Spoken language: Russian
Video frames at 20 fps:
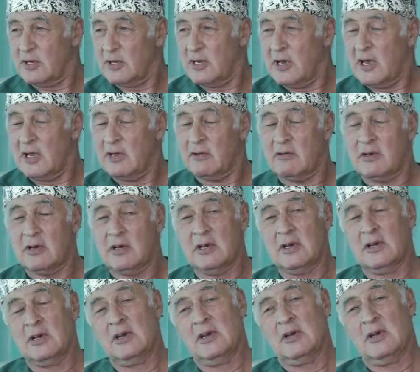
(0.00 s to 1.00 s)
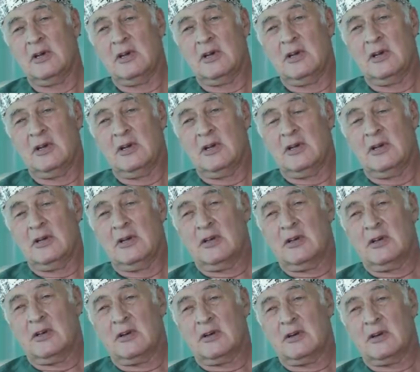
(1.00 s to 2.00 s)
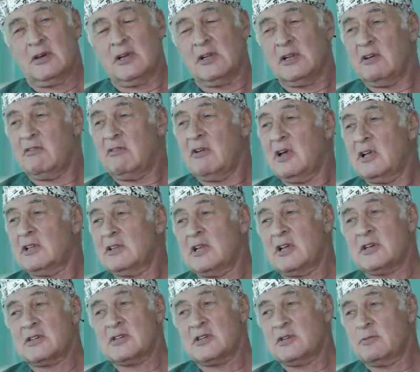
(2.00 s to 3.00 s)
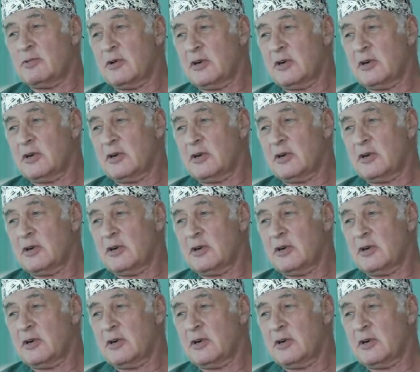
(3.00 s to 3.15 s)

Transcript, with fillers: Беляева. Голова одна жить